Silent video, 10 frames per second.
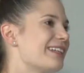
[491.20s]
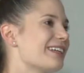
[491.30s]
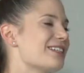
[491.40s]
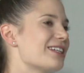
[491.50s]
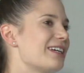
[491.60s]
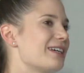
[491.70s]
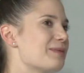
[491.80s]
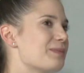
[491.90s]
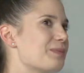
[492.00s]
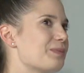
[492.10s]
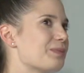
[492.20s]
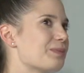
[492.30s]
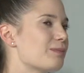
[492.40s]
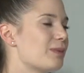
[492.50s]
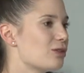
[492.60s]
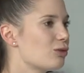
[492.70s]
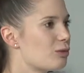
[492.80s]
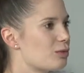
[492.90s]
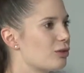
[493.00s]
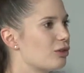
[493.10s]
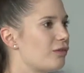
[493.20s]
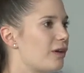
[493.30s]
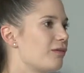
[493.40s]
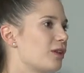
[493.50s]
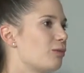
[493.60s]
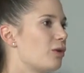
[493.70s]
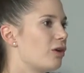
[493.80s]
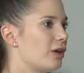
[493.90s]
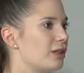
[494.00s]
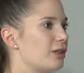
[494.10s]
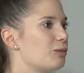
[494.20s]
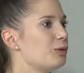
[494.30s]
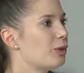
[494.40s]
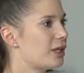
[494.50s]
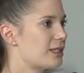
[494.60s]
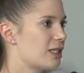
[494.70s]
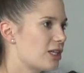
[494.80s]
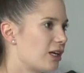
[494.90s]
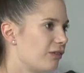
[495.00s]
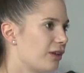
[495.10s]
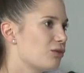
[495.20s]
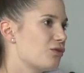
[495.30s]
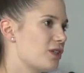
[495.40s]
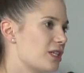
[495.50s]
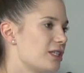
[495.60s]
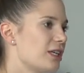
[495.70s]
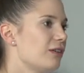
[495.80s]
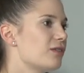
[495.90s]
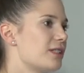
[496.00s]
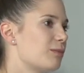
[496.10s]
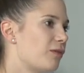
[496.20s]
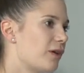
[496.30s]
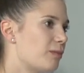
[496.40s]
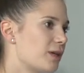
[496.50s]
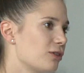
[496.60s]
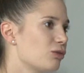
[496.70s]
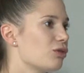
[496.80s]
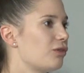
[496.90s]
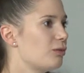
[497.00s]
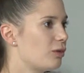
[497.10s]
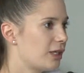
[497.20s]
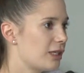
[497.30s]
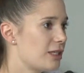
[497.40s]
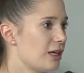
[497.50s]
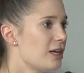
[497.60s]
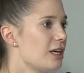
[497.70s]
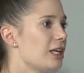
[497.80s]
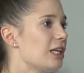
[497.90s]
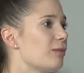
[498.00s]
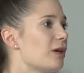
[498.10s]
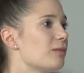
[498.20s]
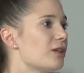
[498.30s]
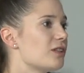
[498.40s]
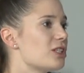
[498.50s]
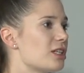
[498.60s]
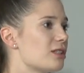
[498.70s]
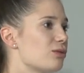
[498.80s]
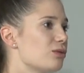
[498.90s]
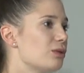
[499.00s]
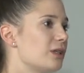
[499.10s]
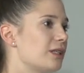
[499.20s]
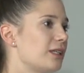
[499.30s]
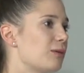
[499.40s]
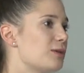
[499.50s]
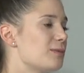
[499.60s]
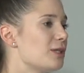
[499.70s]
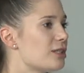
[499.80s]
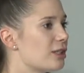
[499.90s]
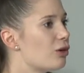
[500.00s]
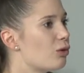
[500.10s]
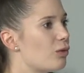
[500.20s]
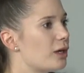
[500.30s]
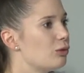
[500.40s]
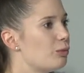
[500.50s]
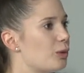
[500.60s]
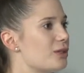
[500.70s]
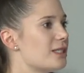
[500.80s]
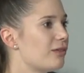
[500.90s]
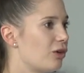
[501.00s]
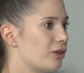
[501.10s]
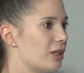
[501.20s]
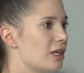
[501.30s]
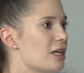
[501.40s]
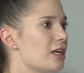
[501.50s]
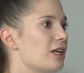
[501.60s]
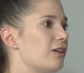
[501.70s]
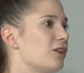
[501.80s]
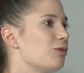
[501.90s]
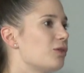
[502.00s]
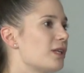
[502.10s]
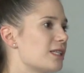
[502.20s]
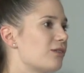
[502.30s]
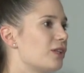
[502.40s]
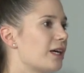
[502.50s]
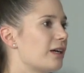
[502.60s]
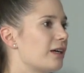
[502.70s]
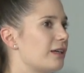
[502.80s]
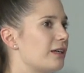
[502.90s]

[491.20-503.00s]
także mm, bardzo długo przygotowałam, wiadomo, e, mój pokaz na szarfie już wcześniej. Występowałam bardzo dużo w tym okresie. Nie miałam nawet czasu e, jakby zmienić tego układu pod zawody. Wiadomo, na zawodach